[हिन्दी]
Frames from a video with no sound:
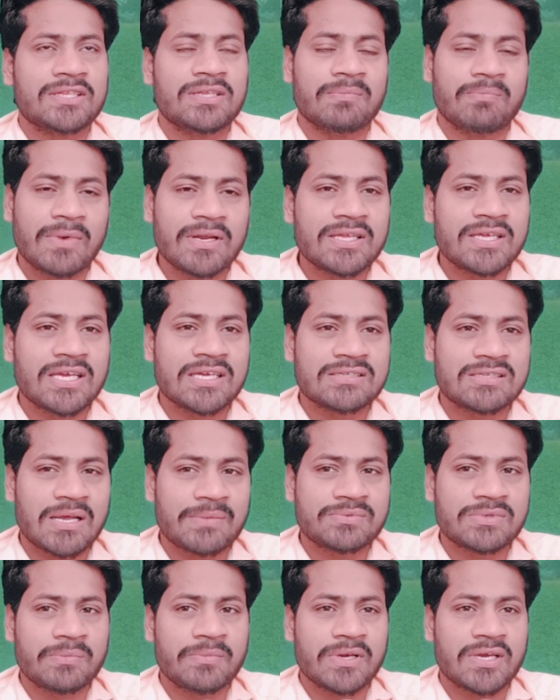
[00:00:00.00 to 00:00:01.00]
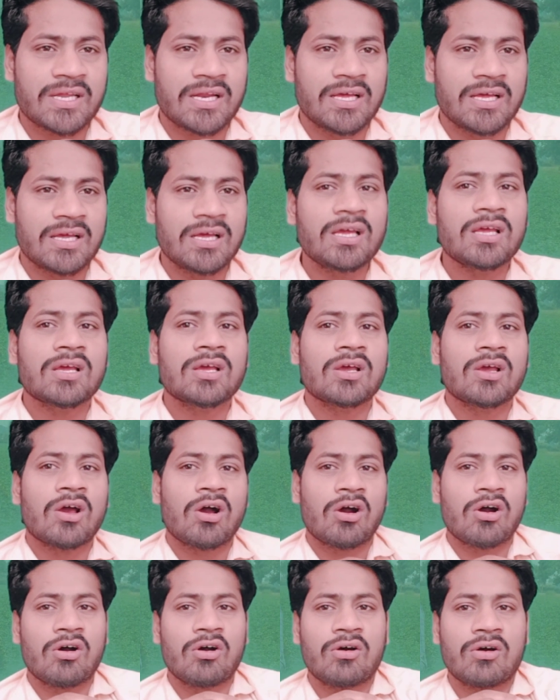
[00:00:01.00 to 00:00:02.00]
प्रति मन के हिसाब से बिक रहे हैं
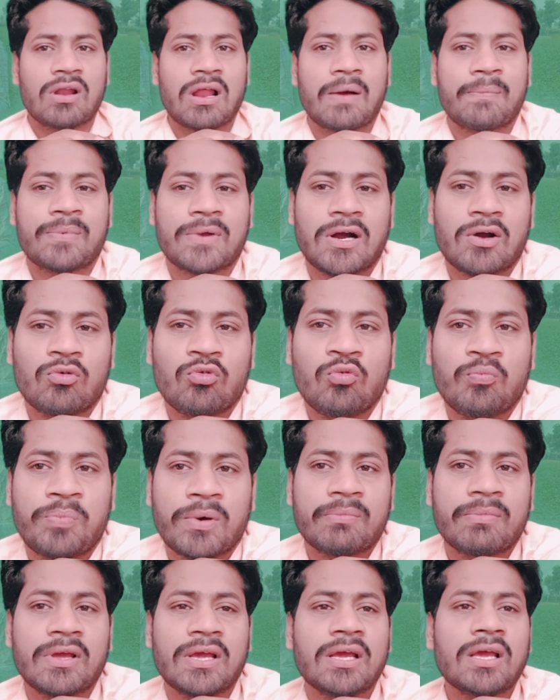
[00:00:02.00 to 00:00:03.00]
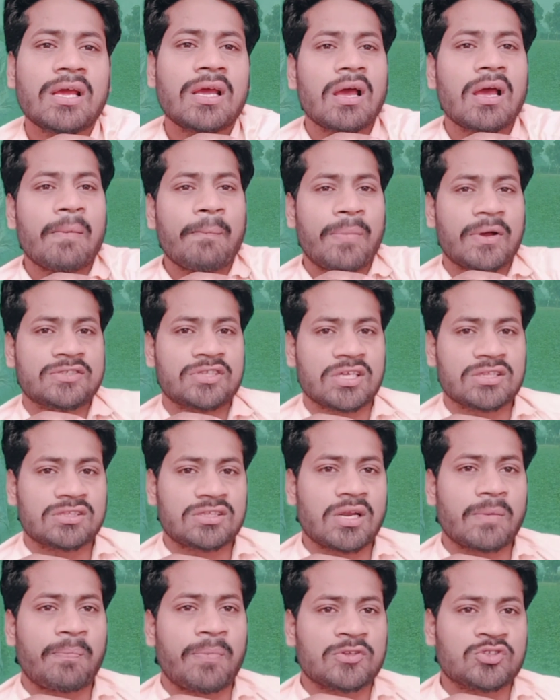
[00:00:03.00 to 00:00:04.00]
और आपका ऊपर में
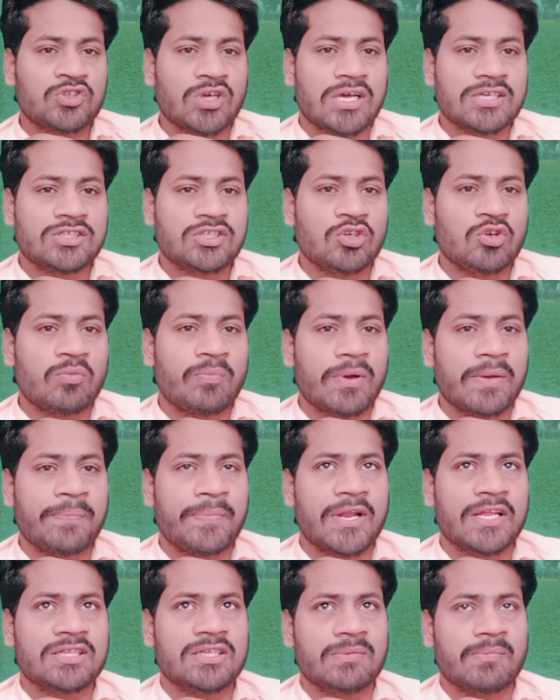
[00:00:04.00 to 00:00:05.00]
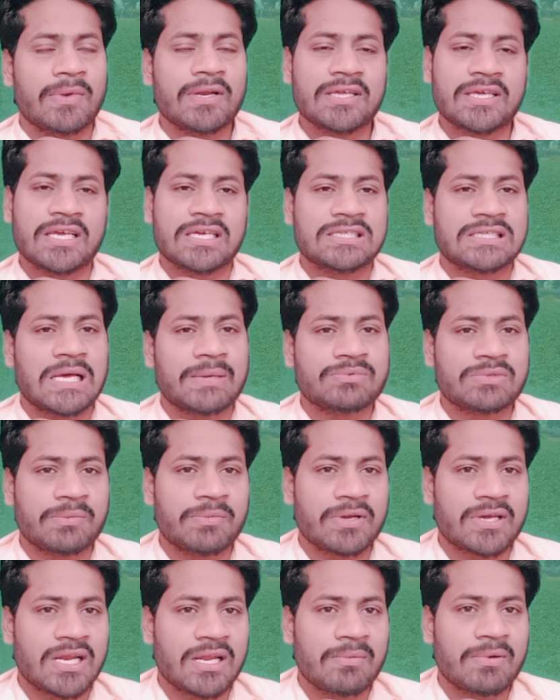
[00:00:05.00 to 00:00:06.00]
पचहत्तर पचासी रुपये प्रति मन के हिसाब
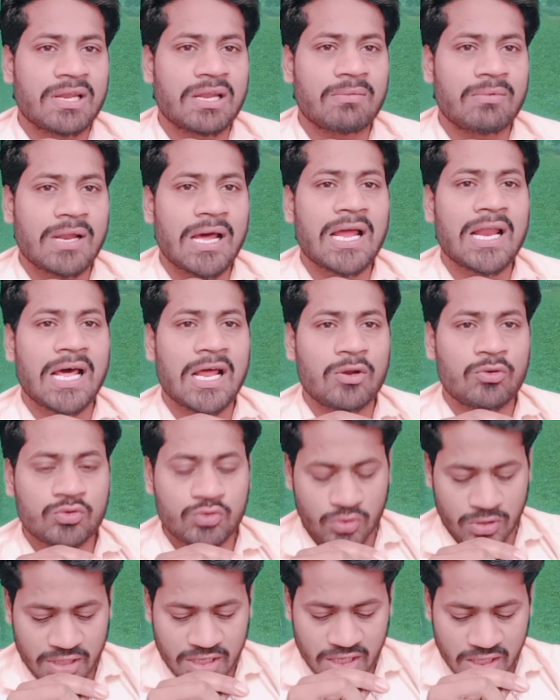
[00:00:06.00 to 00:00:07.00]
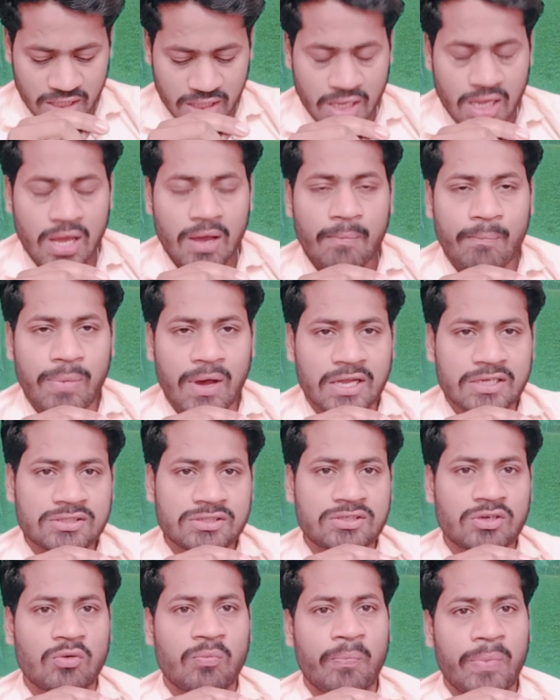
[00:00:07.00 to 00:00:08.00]
से बिक रहे हैं मतलब लाल आलू जो है
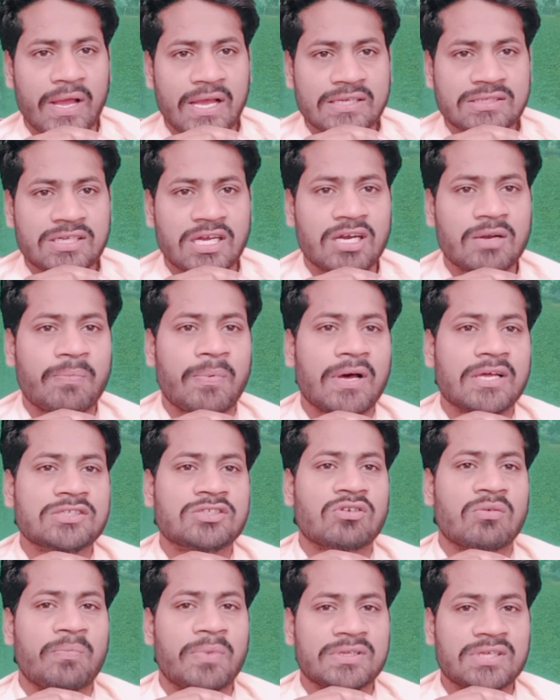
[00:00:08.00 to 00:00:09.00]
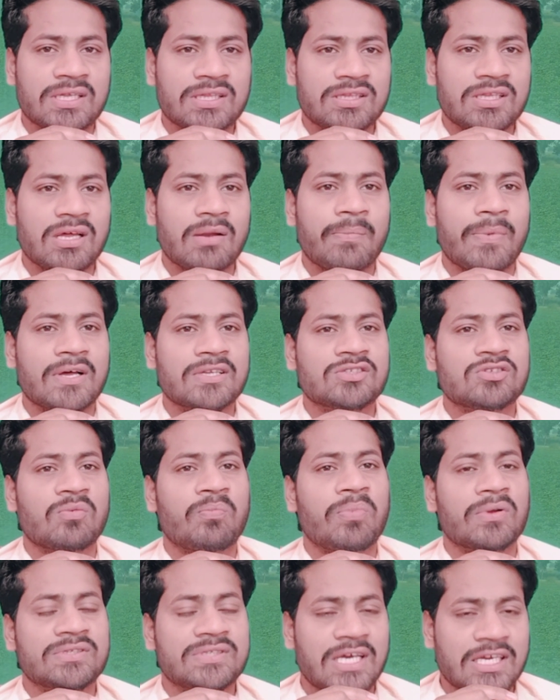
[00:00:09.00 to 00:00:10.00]
पाँच सौ पैंसठ पाँच सौ पचहत्तर पाँच
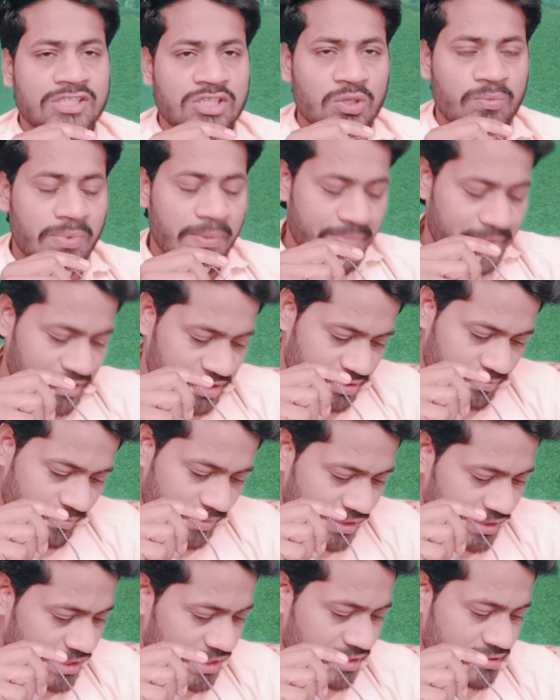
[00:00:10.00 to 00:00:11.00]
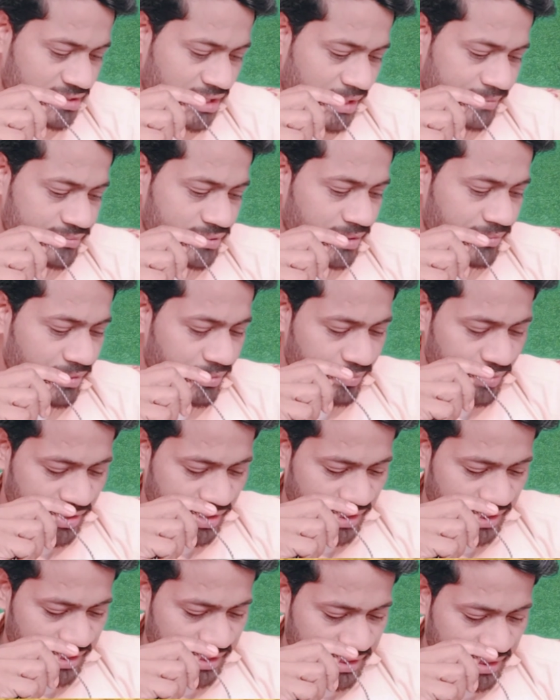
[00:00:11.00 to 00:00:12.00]
सौ पचासी रुपये प्रति मन के हिसाब से भी
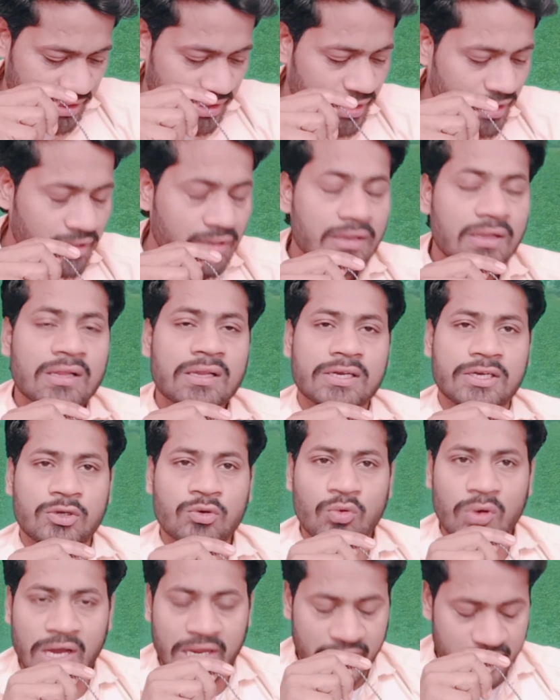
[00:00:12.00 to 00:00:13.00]
बिक रहे हैं न्यू